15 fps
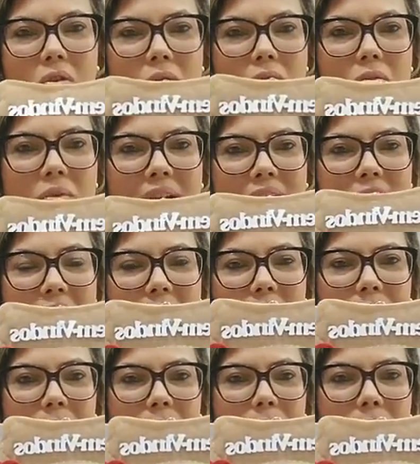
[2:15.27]
O
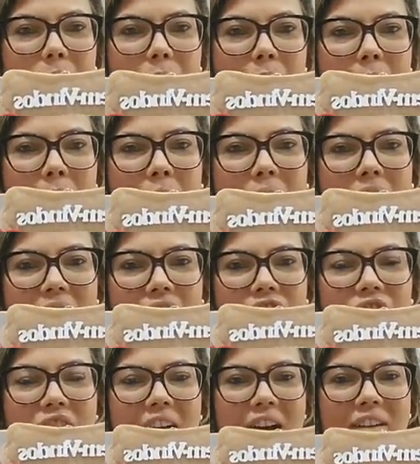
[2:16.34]
quadrinho Portas
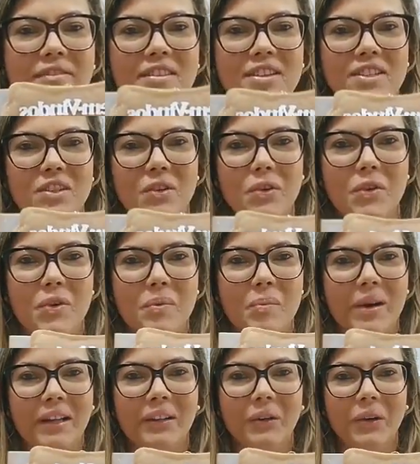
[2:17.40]
Chaves. Oh,
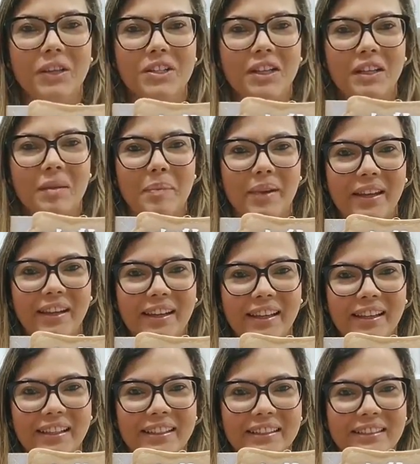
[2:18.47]
boa noite, Ana
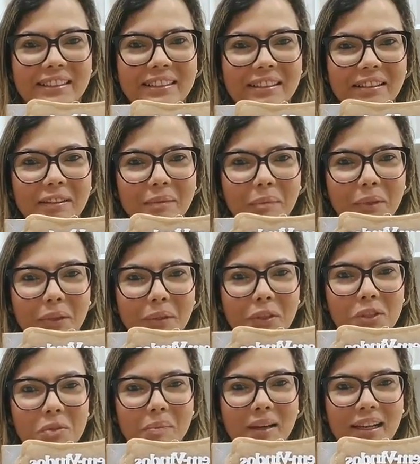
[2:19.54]
Pereira. Boa
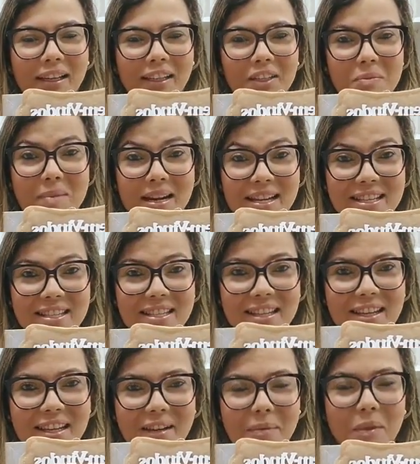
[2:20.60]
noite, Marli de
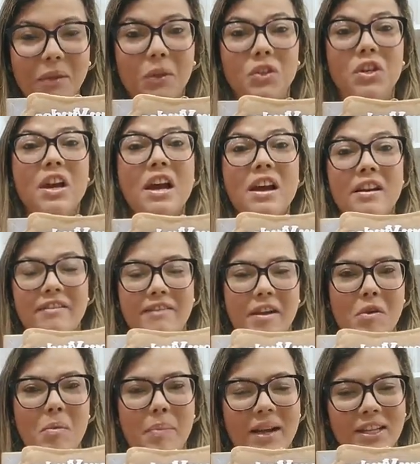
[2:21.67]
Brasília. Boa noite. Vai
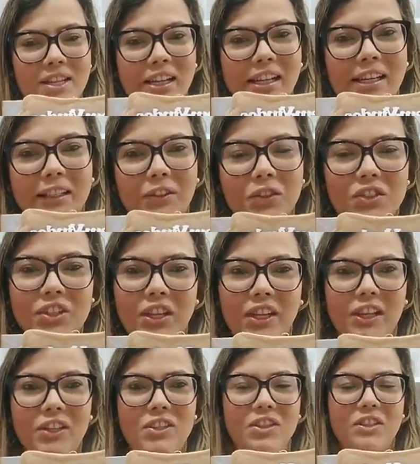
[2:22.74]
compartilhando,
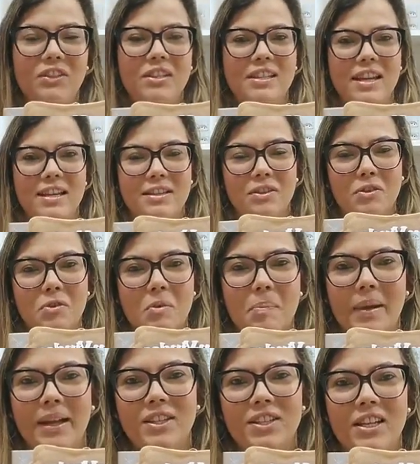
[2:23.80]
gente. Não esqueça de
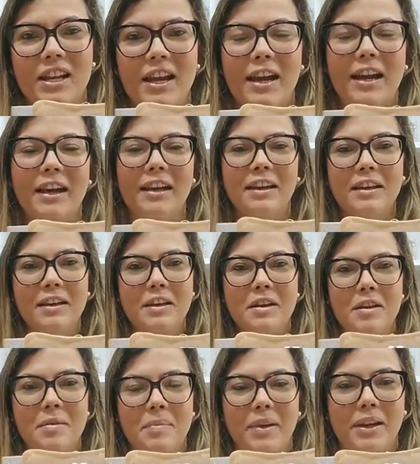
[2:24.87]
compartilhar
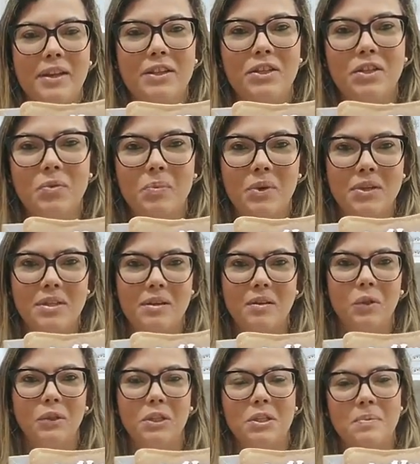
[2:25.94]
para que a gente possa
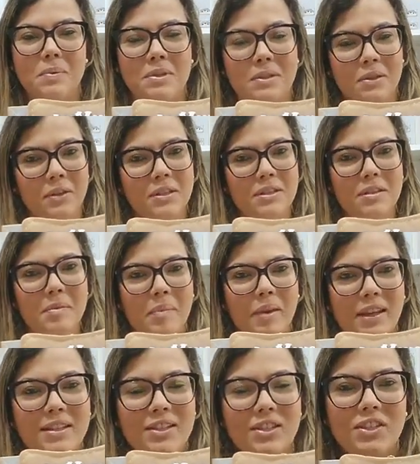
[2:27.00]
outras pessoas
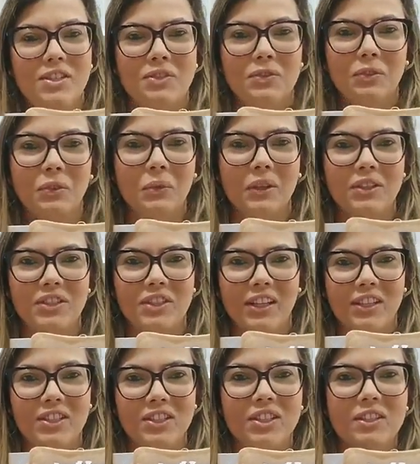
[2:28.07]
também assistir junto com a
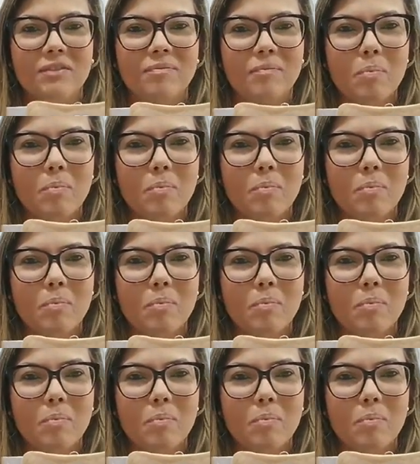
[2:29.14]
gente.